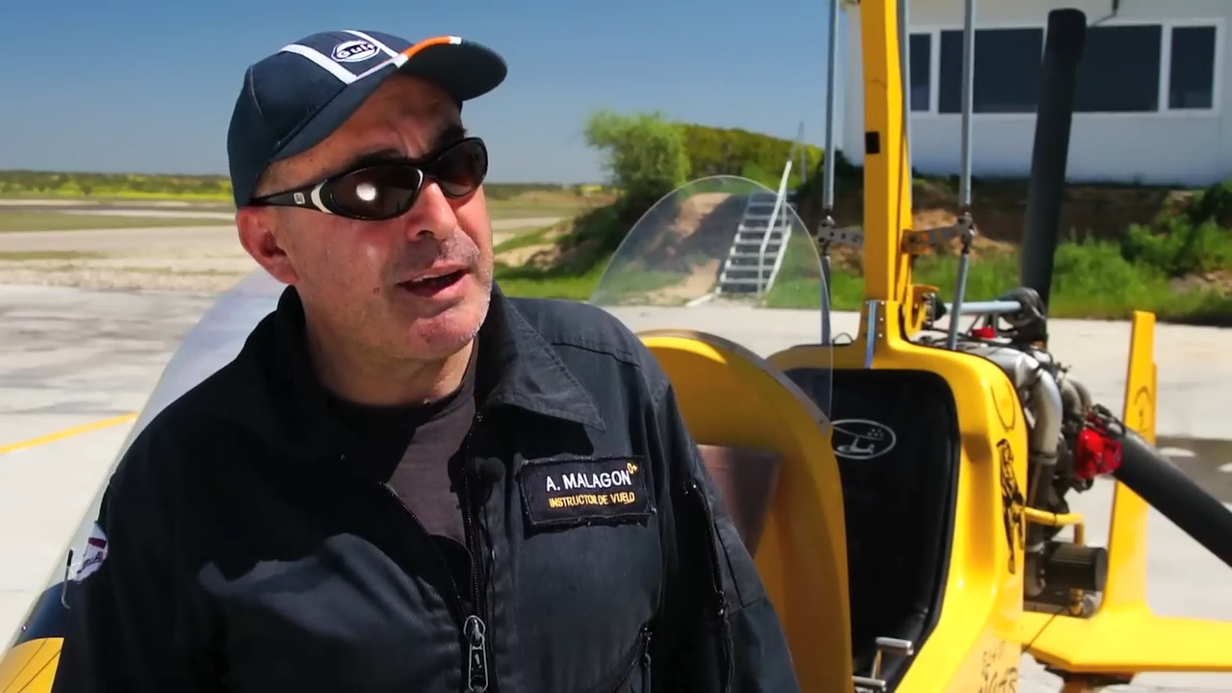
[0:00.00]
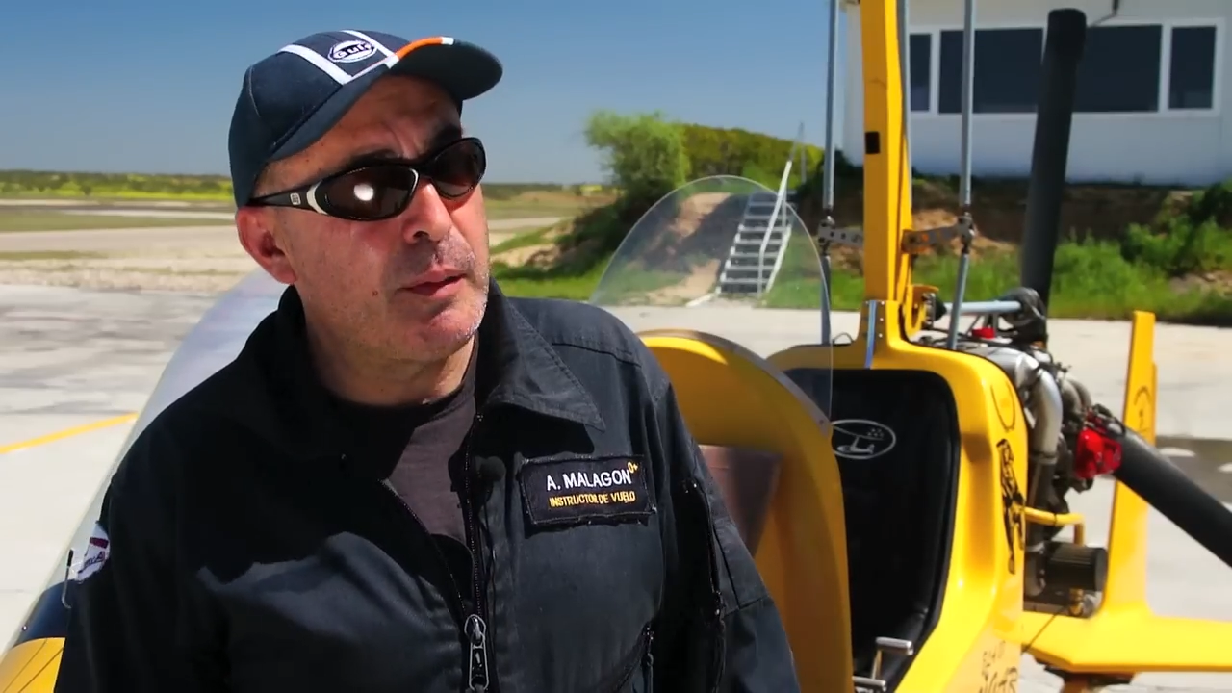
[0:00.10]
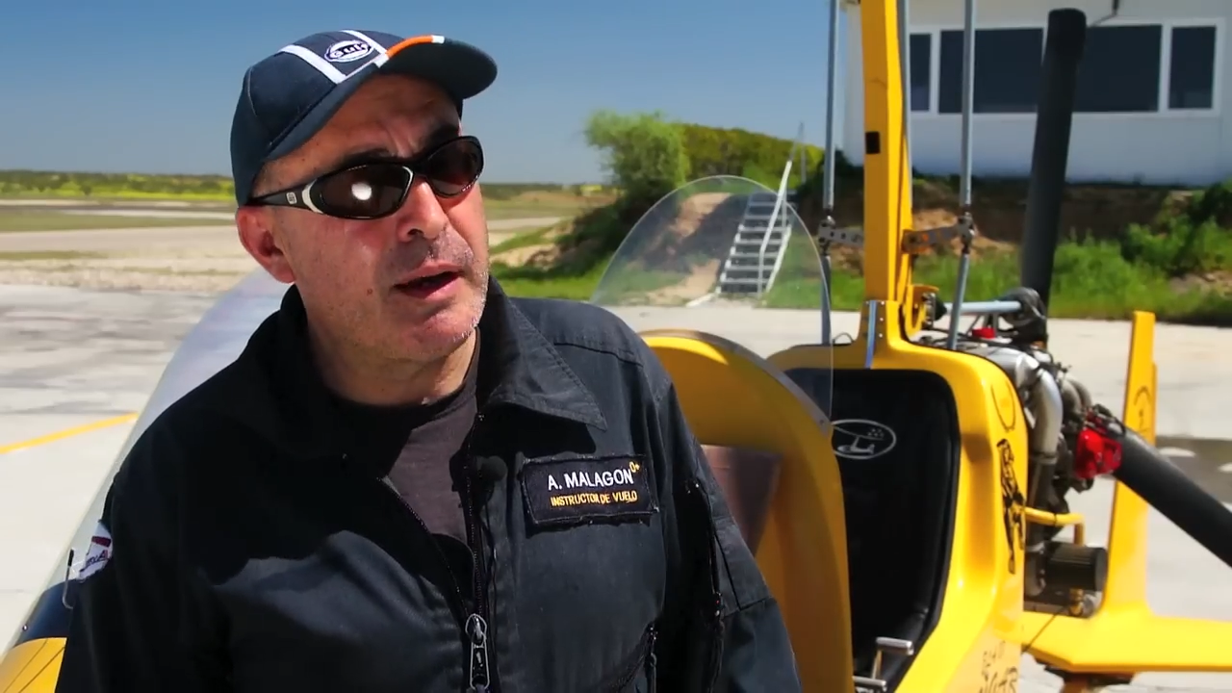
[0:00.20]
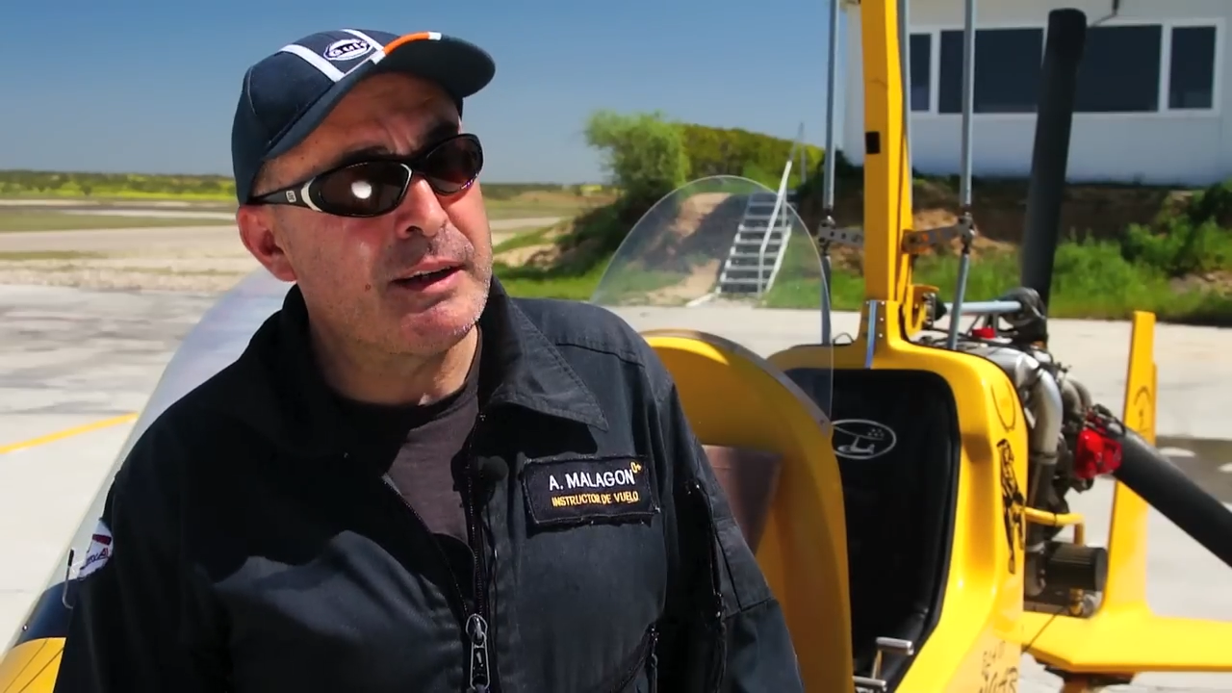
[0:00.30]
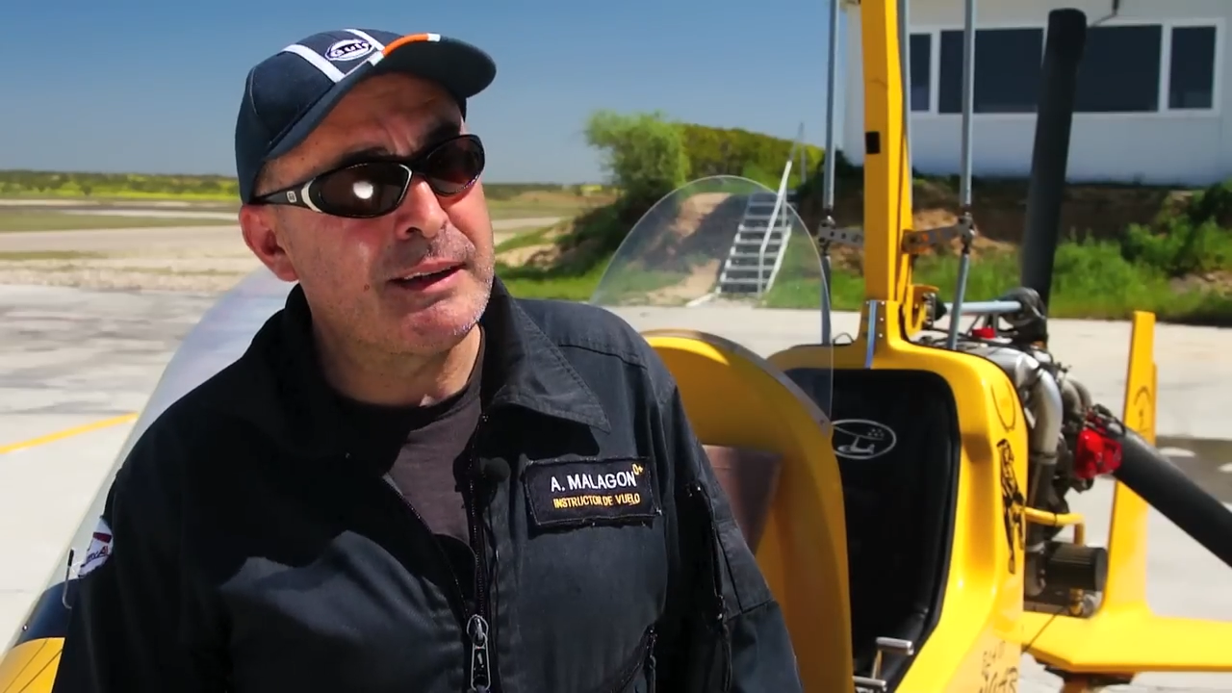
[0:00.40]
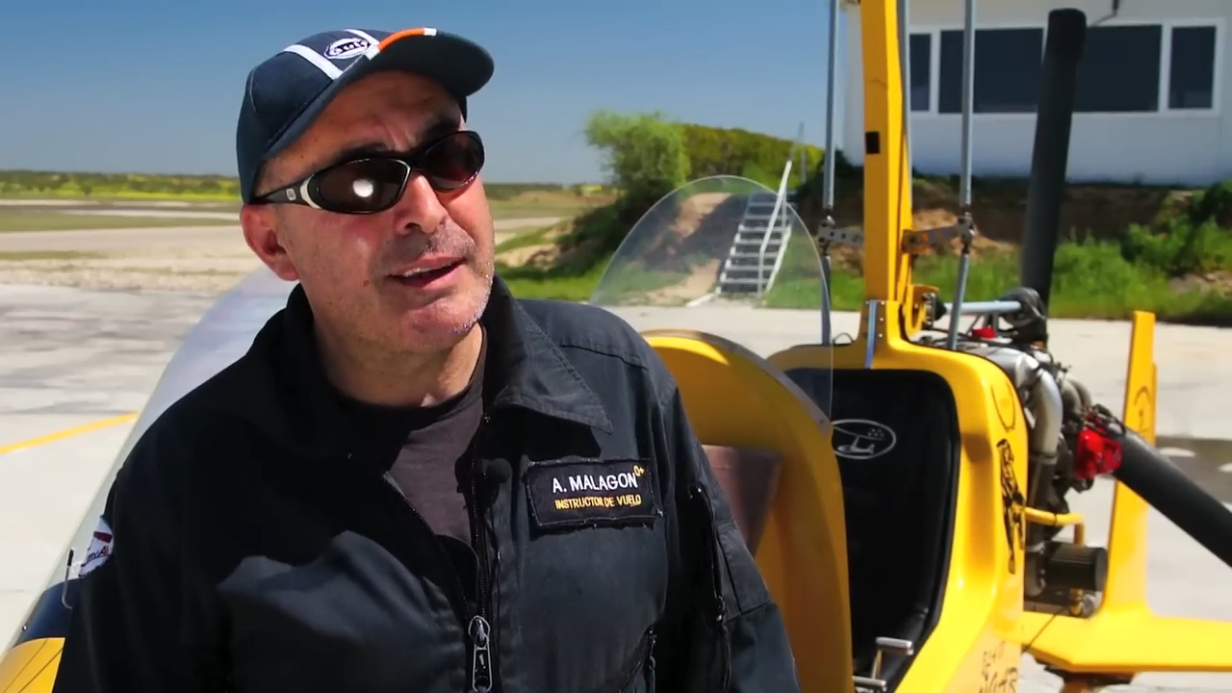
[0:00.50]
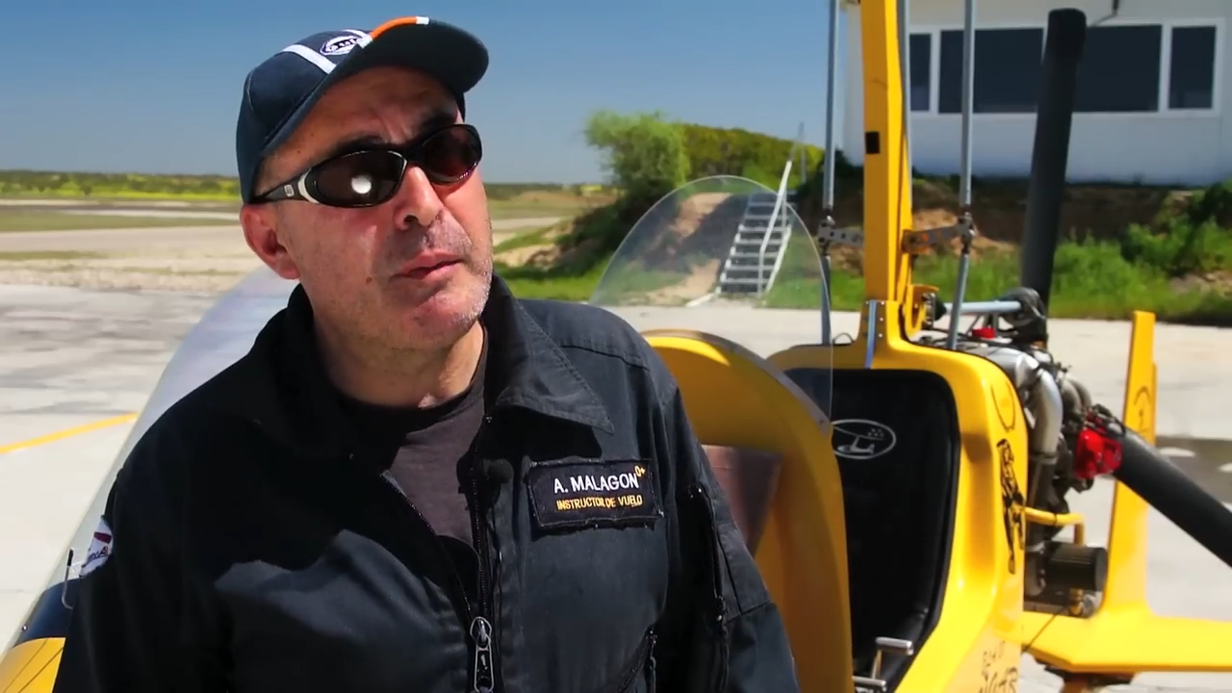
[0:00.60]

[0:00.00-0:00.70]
para saber